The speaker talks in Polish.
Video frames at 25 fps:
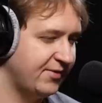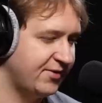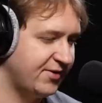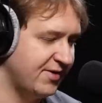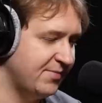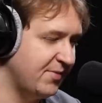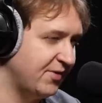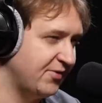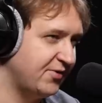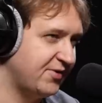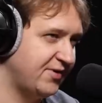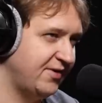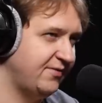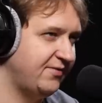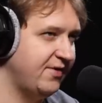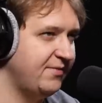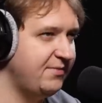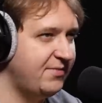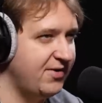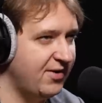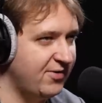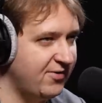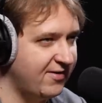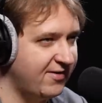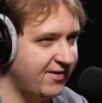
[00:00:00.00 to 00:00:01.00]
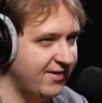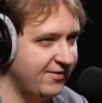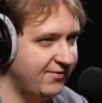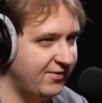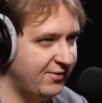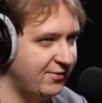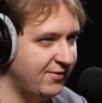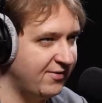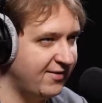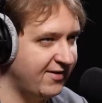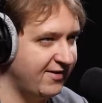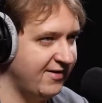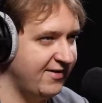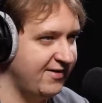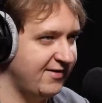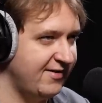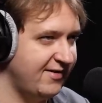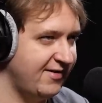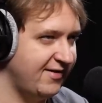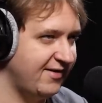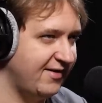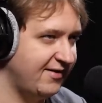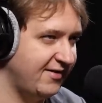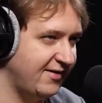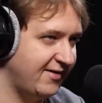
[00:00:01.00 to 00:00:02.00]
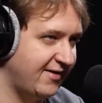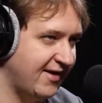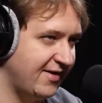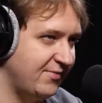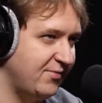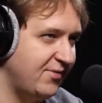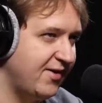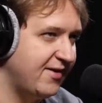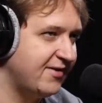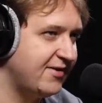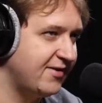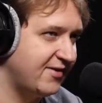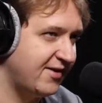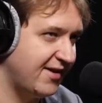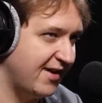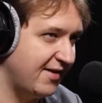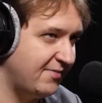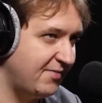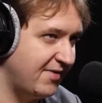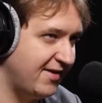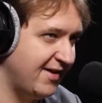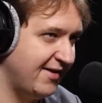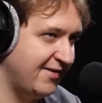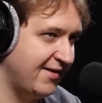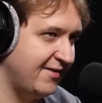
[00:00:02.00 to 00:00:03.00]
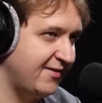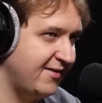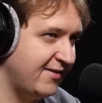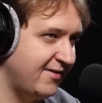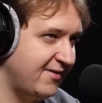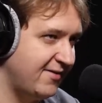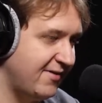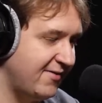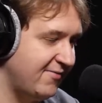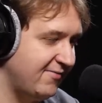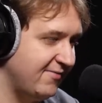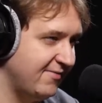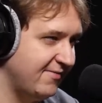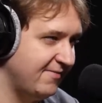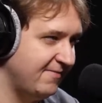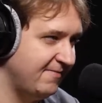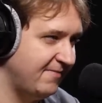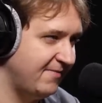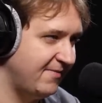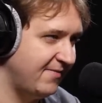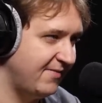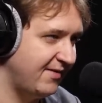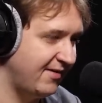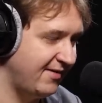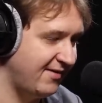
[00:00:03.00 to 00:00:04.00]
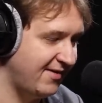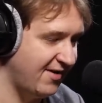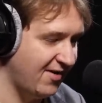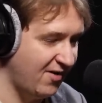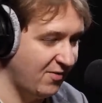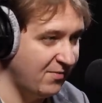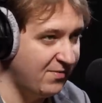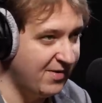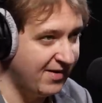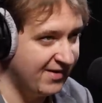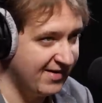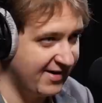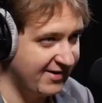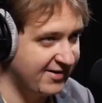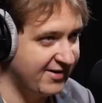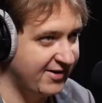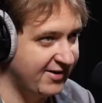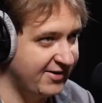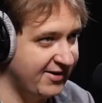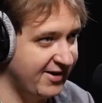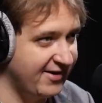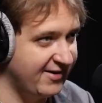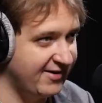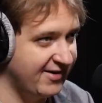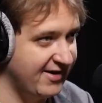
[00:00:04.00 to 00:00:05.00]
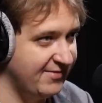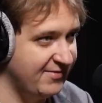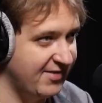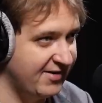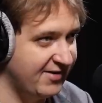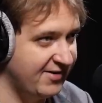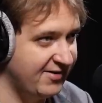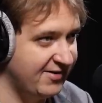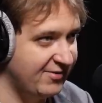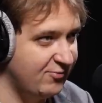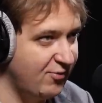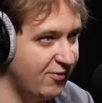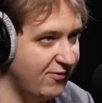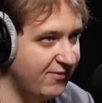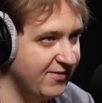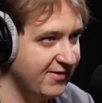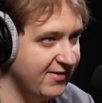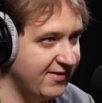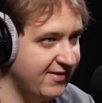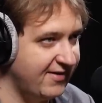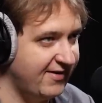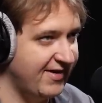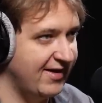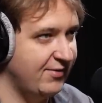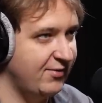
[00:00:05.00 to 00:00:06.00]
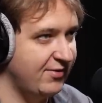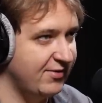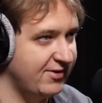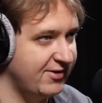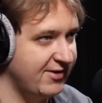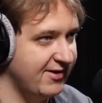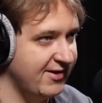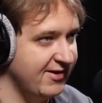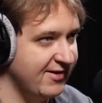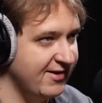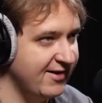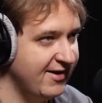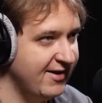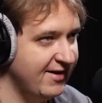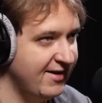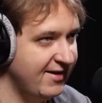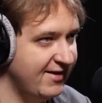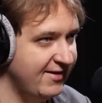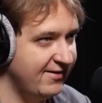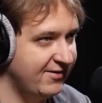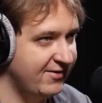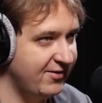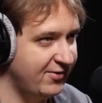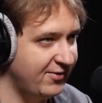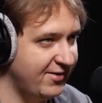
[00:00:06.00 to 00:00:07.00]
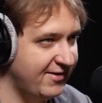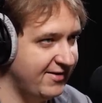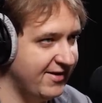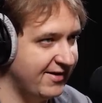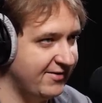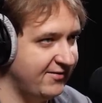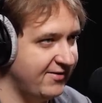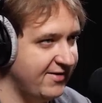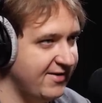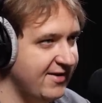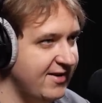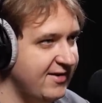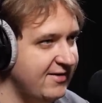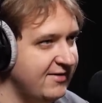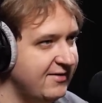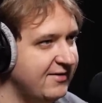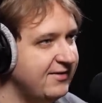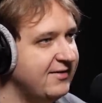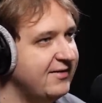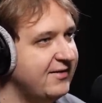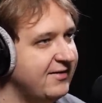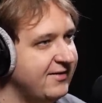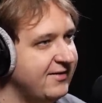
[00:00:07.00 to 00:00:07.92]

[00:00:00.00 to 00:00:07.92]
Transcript: Szymon Krzywy, biolog ewolucyjny, gdy zajmuje się epigenetyką, nie obalacie czasem jakichś głównych założeń teorii Darwina?